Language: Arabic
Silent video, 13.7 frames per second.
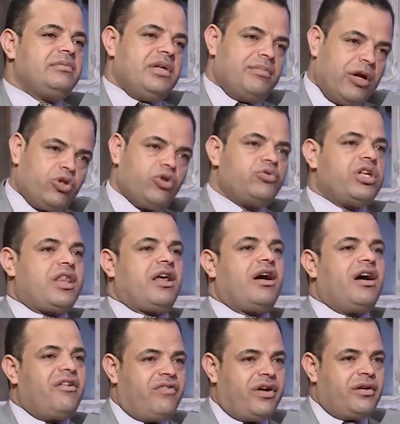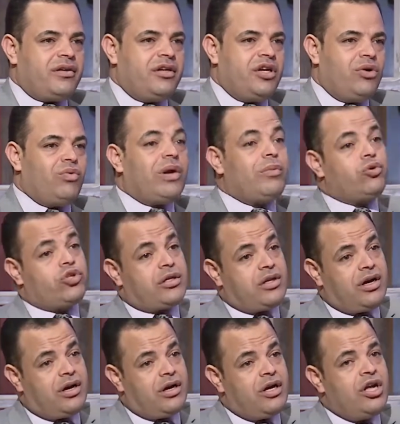اللي ما عندهمش ثقافة
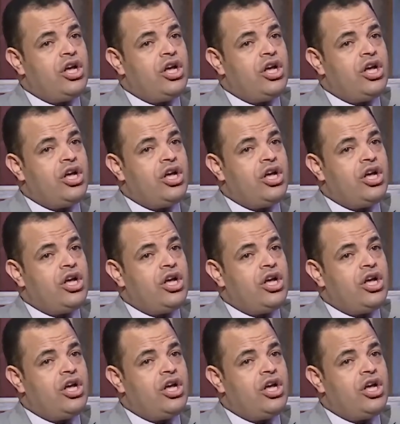والبسطاء